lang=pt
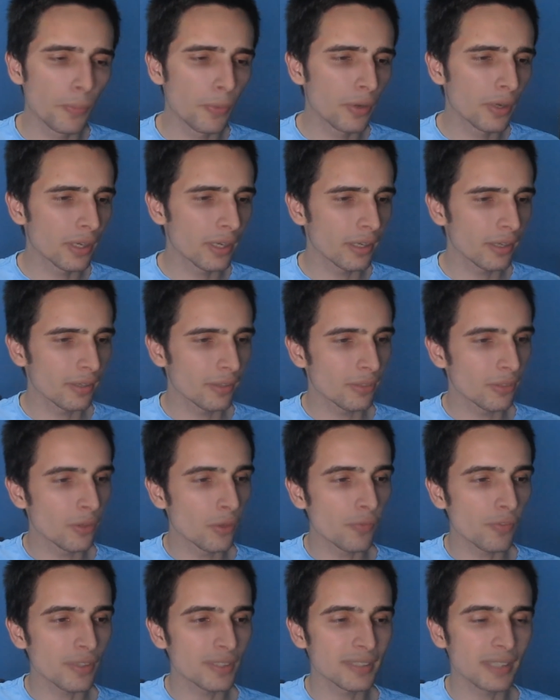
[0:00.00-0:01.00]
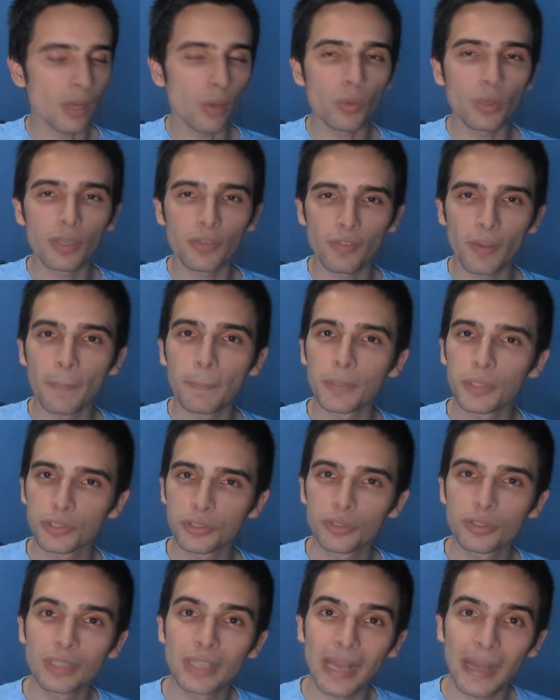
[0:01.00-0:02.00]
porque não vai ser algo que vai
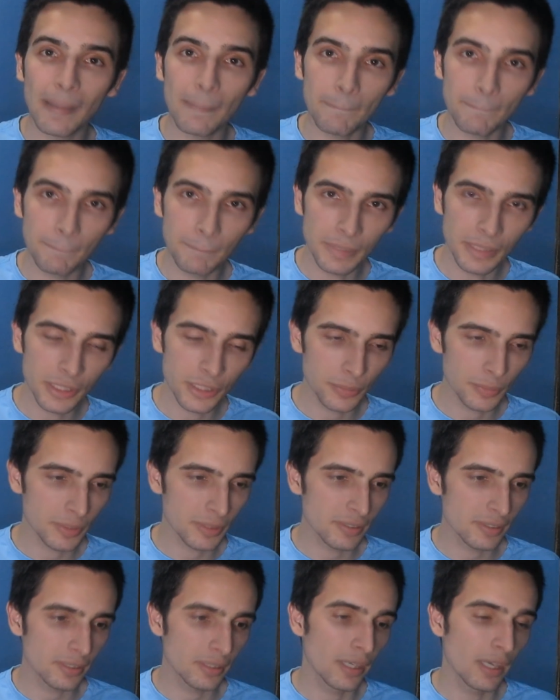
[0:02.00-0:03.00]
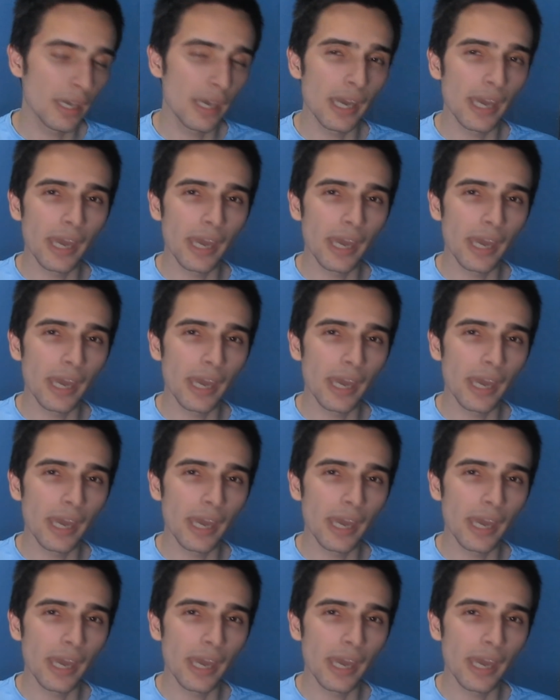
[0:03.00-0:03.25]
prejudicar mesmo, assim.